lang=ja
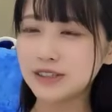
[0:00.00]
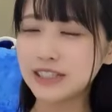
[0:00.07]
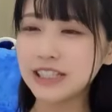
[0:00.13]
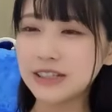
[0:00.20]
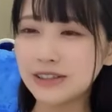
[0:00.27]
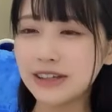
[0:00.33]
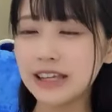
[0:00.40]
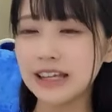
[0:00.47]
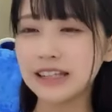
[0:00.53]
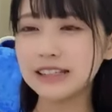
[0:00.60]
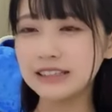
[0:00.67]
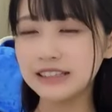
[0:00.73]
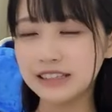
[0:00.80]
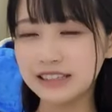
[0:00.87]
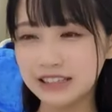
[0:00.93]
次の部
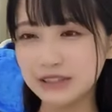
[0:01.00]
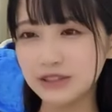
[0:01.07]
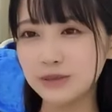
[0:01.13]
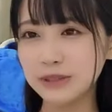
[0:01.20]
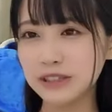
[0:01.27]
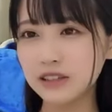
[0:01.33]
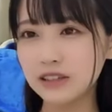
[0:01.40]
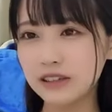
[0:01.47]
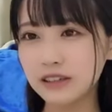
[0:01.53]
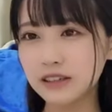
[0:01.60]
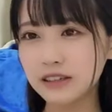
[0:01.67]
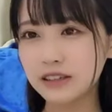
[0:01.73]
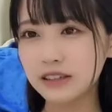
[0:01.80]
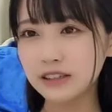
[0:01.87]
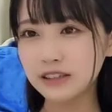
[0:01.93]
屋にしようみたいな
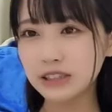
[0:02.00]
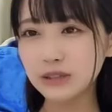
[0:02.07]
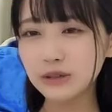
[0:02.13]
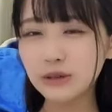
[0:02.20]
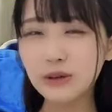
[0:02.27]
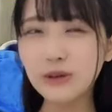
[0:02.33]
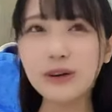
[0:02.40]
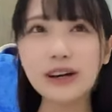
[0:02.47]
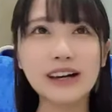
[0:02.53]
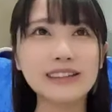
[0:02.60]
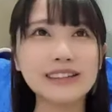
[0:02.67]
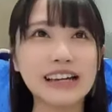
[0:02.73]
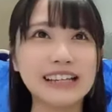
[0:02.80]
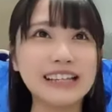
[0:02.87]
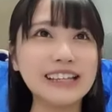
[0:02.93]
その方
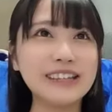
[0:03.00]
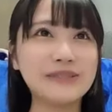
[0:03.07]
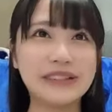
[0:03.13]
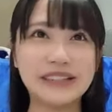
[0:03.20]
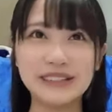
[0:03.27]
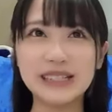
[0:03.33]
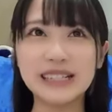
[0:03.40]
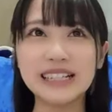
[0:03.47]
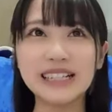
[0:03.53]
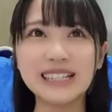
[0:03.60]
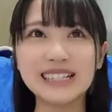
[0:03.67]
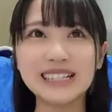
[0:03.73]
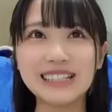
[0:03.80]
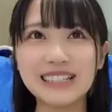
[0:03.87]
がなんか嫌でもやるやん